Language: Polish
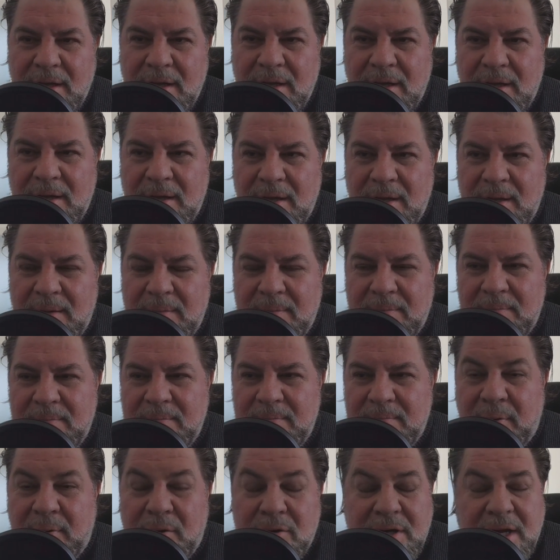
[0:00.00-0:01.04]
e,
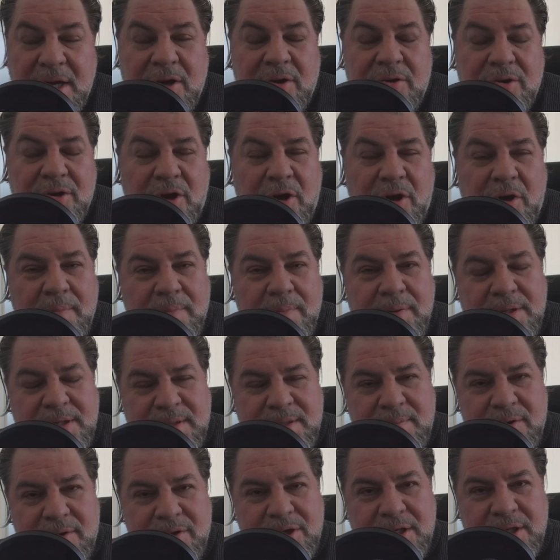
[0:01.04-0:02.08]
poniekąd obcy,
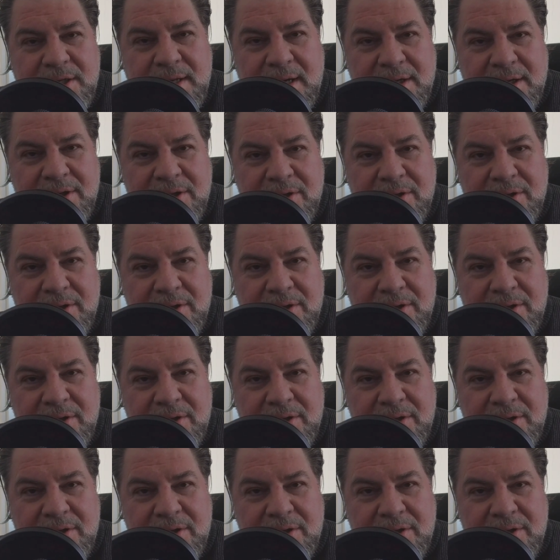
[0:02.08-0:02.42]
może tak